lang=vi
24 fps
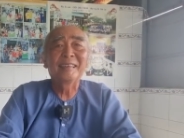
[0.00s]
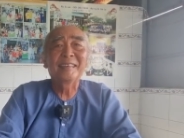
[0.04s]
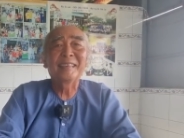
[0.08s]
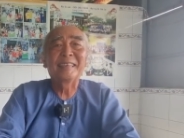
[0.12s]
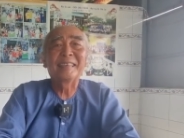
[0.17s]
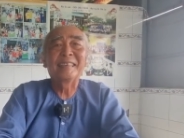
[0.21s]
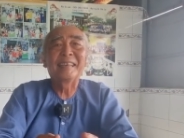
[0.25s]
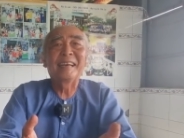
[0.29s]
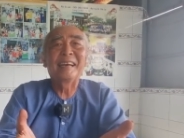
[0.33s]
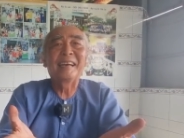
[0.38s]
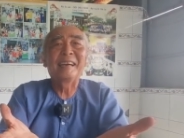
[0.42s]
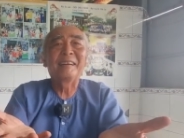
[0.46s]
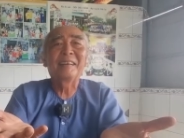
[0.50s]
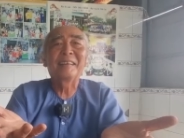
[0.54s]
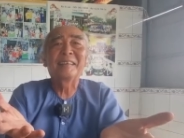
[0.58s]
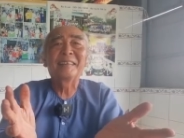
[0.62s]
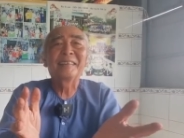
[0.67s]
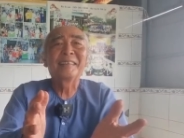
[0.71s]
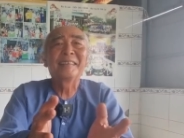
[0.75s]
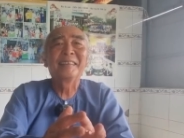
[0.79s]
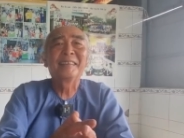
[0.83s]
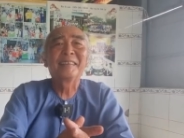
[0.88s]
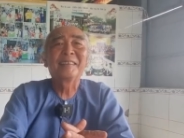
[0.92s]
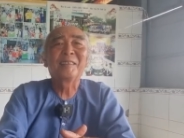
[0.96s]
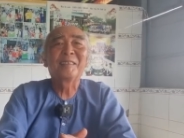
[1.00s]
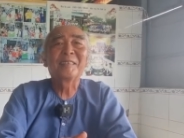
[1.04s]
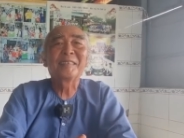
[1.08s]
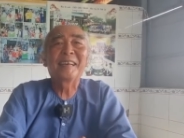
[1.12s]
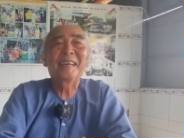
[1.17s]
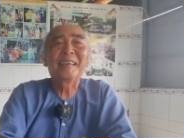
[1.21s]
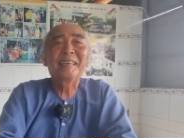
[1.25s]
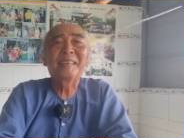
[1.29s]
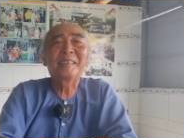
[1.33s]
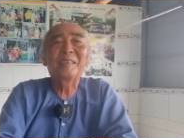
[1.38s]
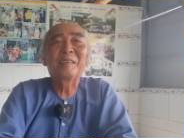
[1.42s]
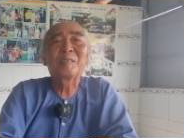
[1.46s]
à, thành ra con
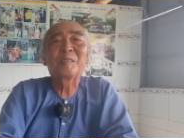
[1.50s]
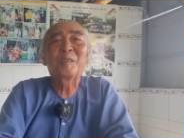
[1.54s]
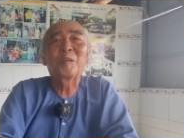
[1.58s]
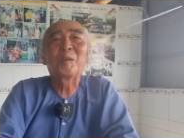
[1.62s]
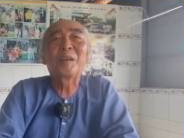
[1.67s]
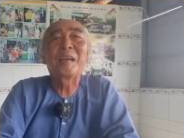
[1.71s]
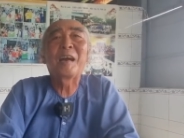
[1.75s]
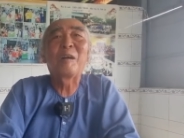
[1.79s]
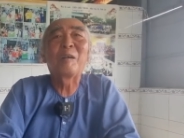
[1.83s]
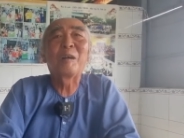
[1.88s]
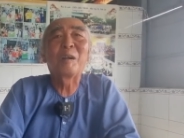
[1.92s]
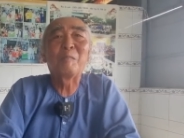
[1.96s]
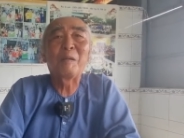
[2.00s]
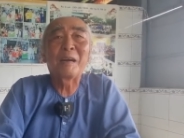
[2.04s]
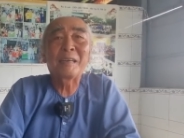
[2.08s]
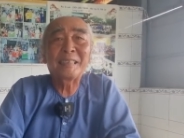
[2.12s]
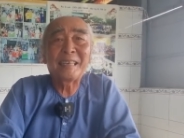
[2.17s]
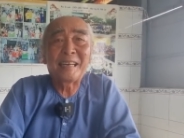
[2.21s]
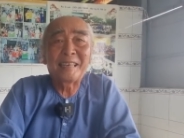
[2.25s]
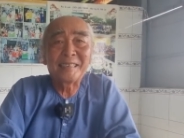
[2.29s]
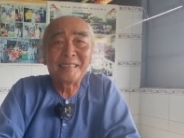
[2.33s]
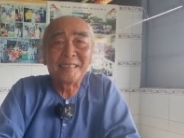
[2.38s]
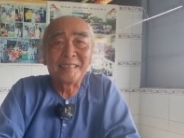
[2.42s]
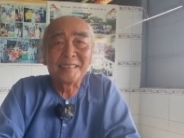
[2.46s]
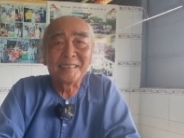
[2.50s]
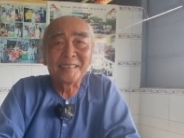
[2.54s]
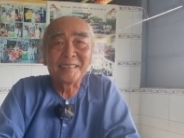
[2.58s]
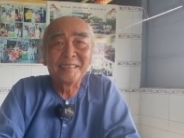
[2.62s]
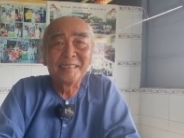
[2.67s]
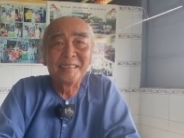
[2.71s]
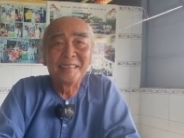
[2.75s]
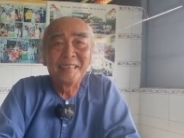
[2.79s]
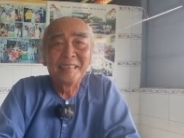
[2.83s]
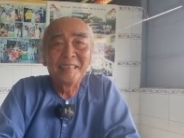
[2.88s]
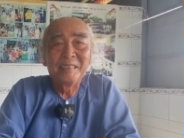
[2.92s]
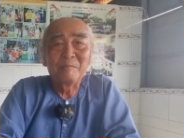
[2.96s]
thấy giờ chỗ nào là bắt nhẫn được
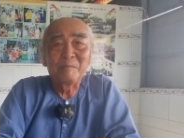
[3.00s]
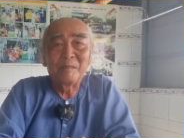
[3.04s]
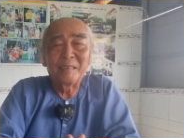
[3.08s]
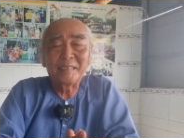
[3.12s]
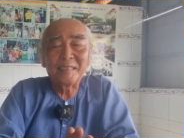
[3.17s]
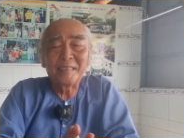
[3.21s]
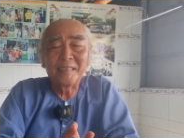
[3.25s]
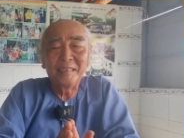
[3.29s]
yeah. mà dạ.